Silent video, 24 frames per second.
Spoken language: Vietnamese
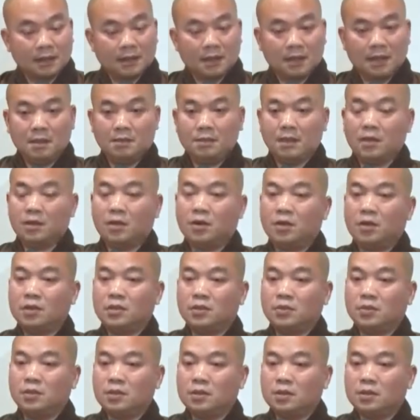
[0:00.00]
khi mình ngồi
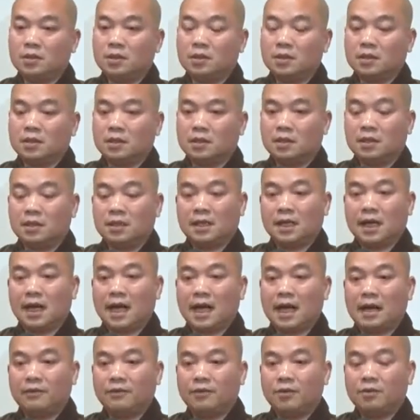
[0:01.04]
xuống tự nhiên cái
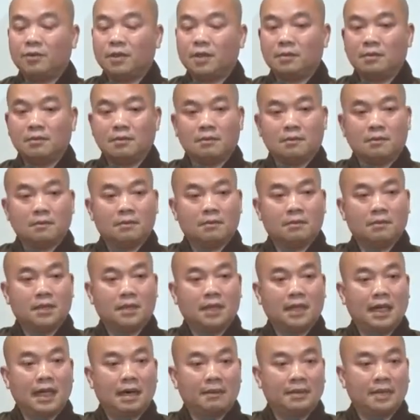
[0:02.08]
hai phút á mình
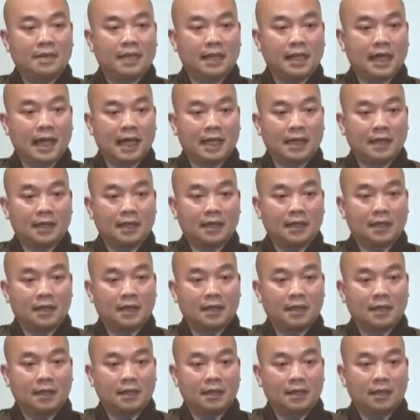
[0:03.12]
đi làm chuyện khác
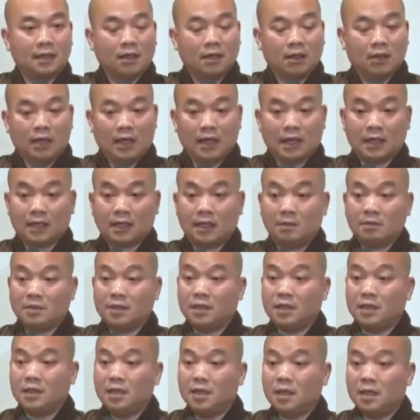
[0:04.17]
hay là thậm
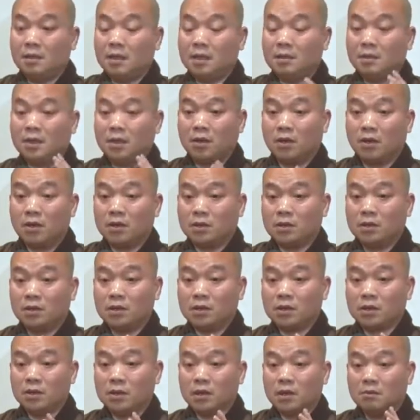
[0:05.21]
chí khi ngồi
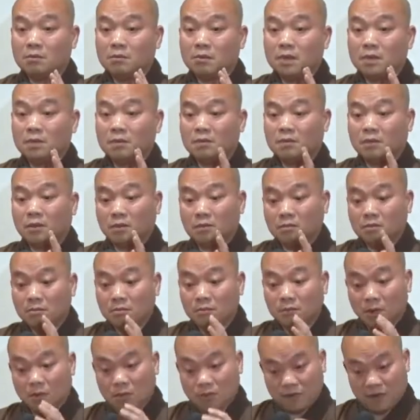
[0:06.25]
xuống mình
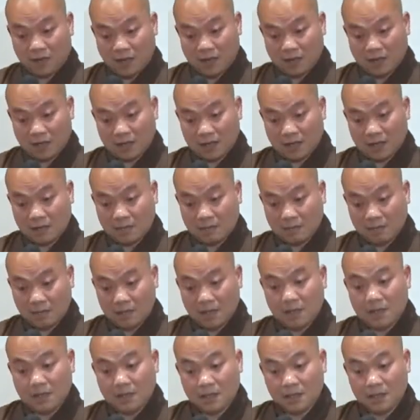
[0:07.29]
cũng một phần là
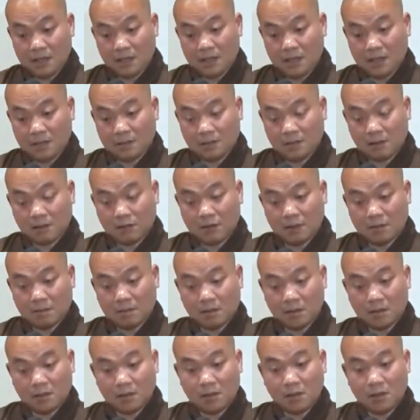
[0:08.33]
máy hơi và một phần
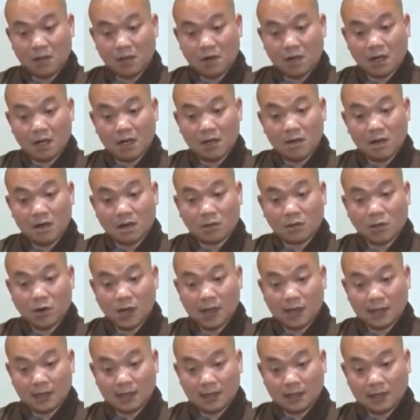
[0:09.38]
mình do cái lo
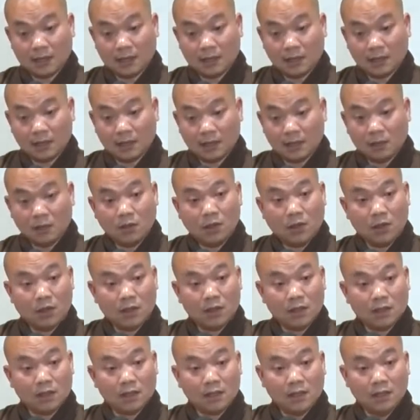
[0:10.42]
toan
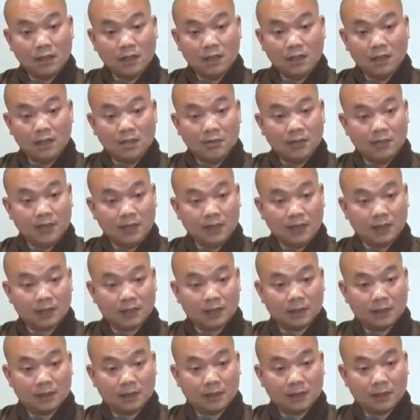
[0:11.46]
do những cái ưu
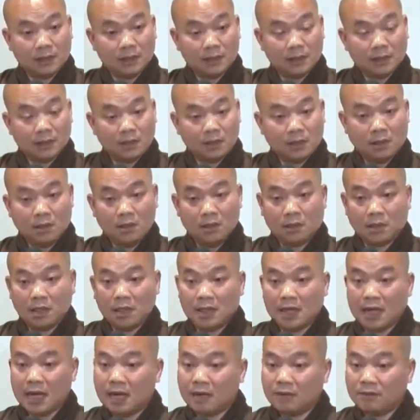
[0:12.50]
phiền do những cái
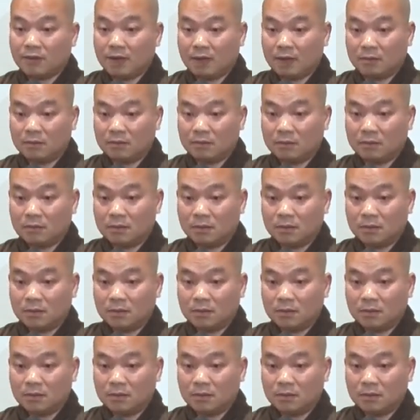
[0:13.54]
khát vọng